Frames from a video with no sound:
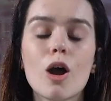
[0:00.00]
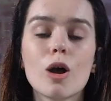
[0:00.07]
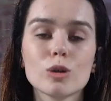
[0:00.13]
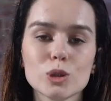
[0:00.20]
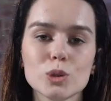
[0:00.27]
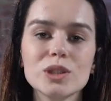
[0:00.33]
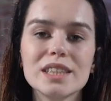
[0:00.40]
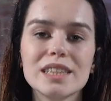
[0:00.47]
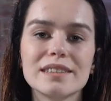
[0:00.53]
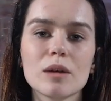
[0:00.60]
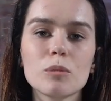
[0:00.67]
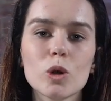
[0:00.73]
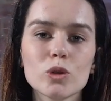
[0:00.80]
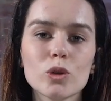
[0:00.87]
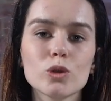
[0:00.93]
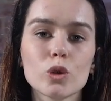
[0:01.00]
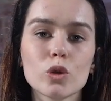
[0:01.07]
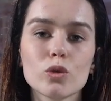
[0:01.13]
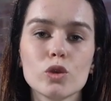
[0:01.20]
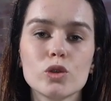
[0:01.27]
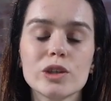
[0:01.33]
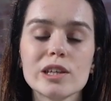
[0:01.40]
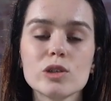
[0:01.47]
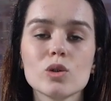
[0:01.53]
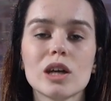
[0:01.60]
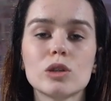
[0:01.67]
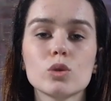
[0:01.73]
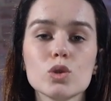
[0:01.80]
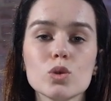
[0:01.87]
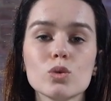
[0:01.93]
Ensuite, il est important de revenir sur
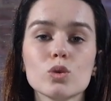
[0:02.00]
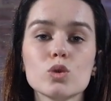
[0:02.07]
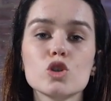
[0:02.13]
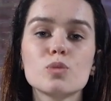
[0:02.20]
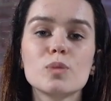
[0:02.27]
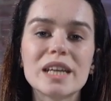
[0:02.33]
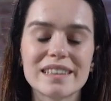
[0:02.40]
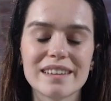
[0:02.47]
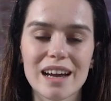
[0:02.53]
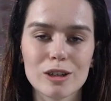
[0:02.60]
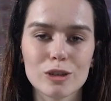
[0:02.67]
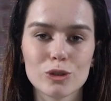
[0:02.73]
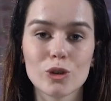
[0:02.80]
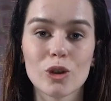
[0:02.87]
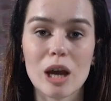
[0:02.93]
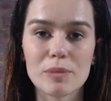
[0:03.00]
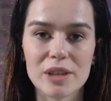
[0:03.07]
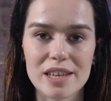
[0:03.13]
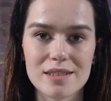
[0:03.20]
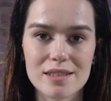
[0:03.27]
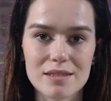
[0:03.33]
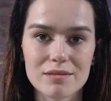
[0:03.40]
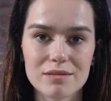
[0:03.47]
la notion de spectacle dans la pièce.